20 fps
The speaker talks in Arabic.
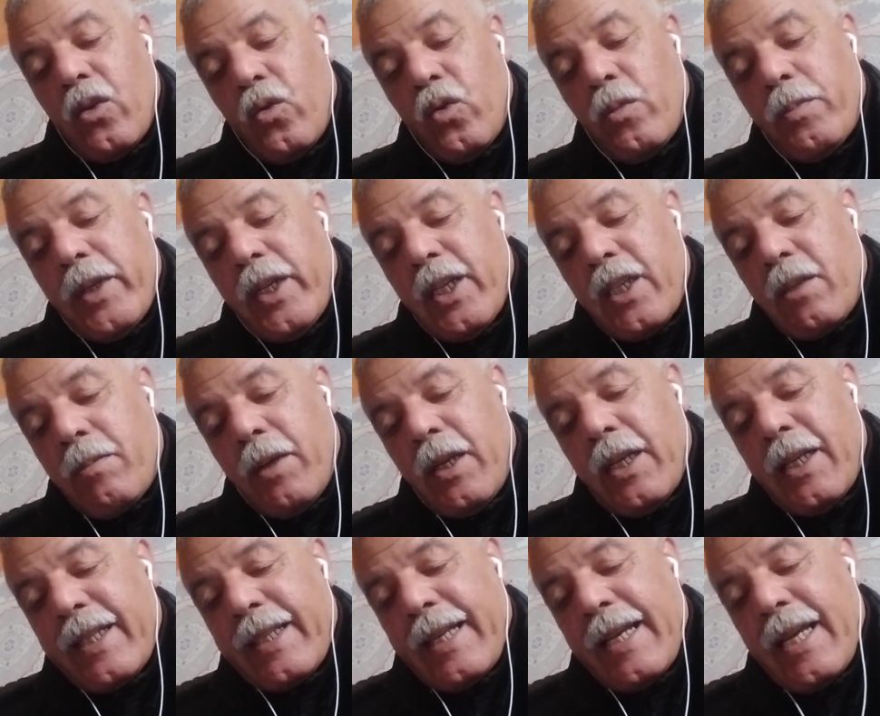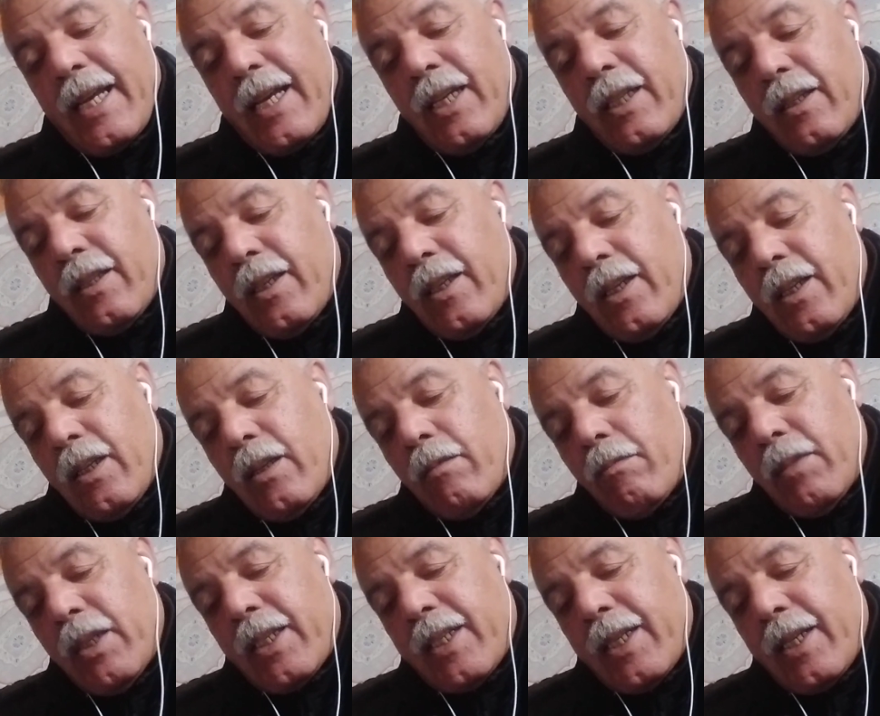وبالنسبه اللي تقاعد
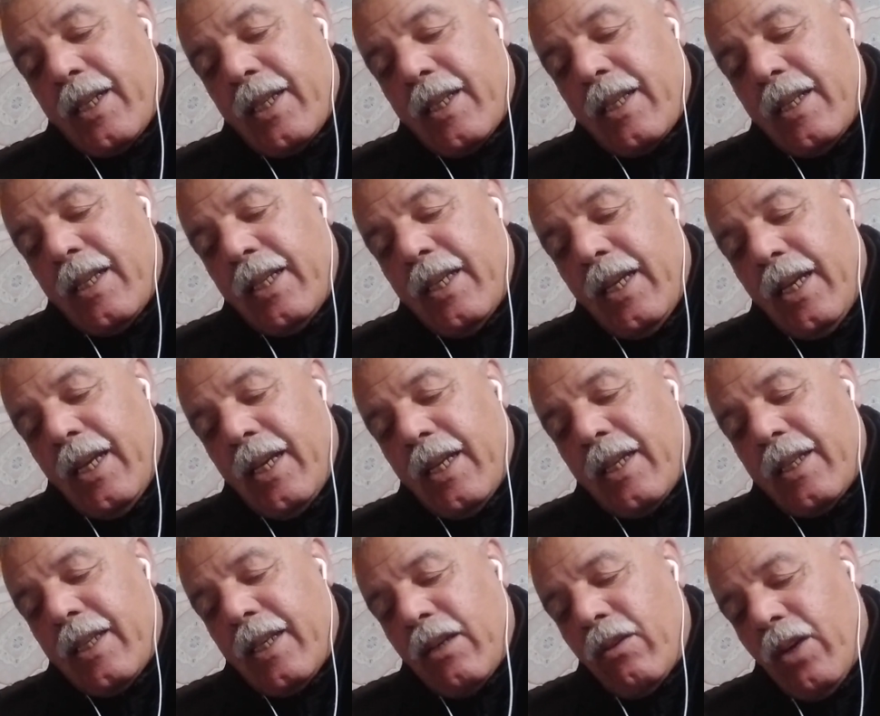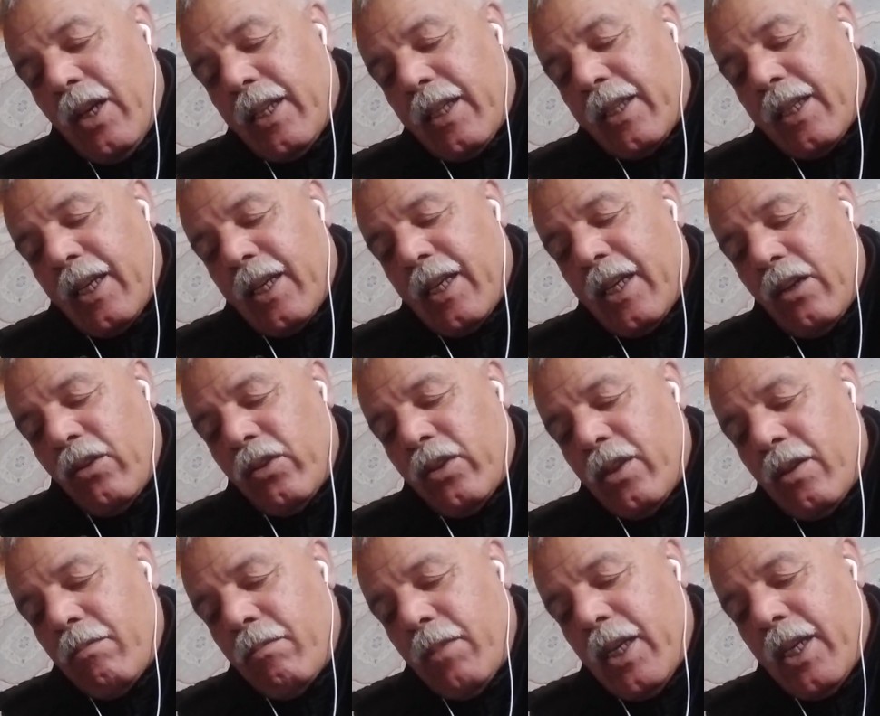من سنه الاحاله ديالو على التقاعد
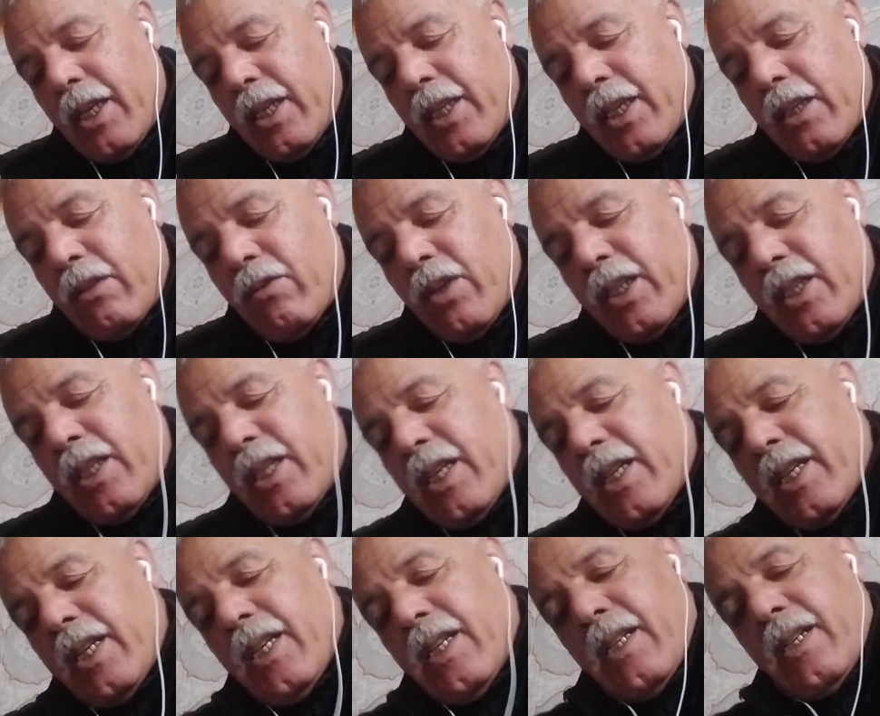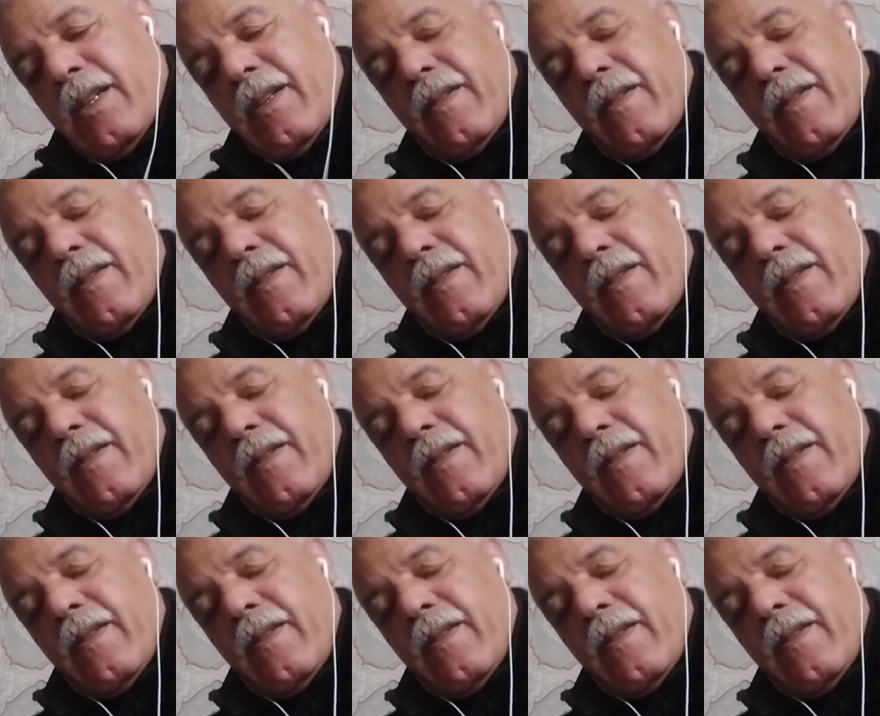ماليا واداريا